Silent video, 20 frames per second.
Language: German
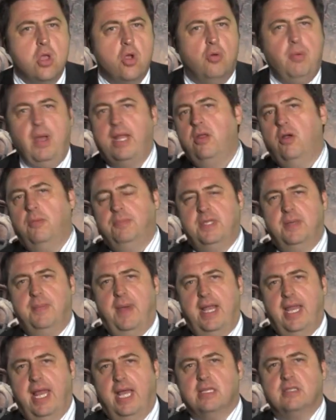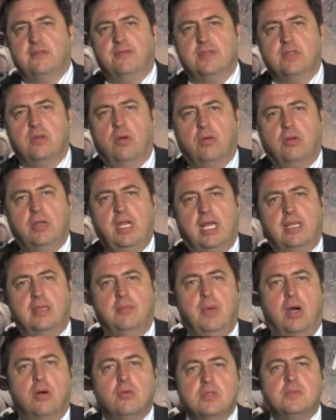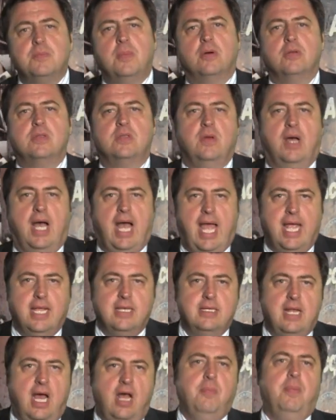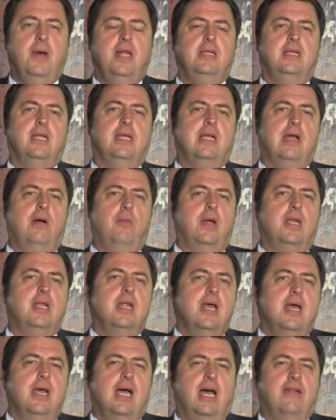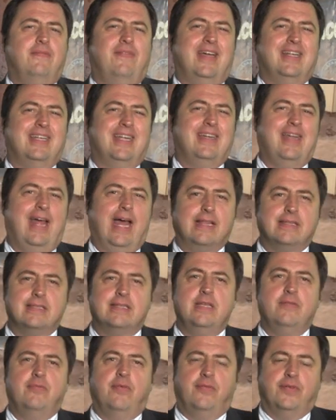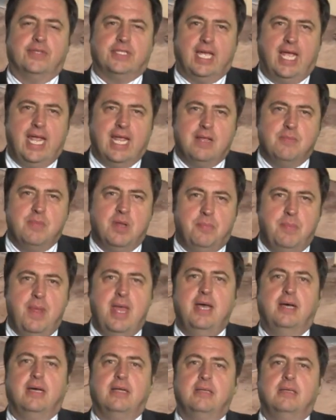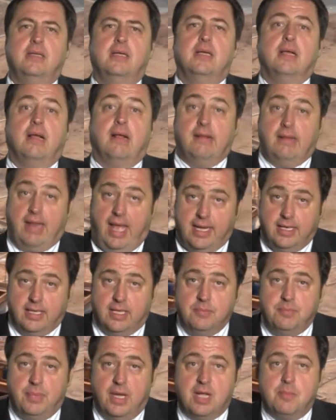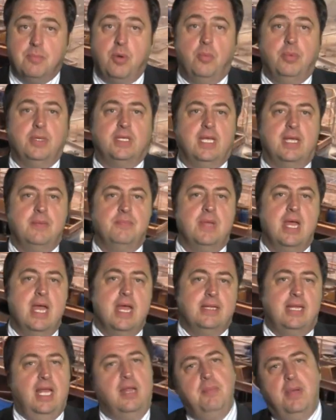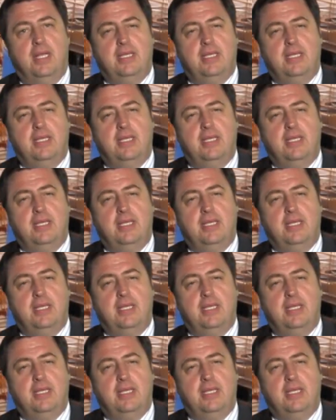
Um eine optimale Erzversorgung nach dem Ausbau zu erreichen, arbeitet Inka One an weiteren Erzlieferverträgen mit mehreren kleineren Bergbaubetrieben, deren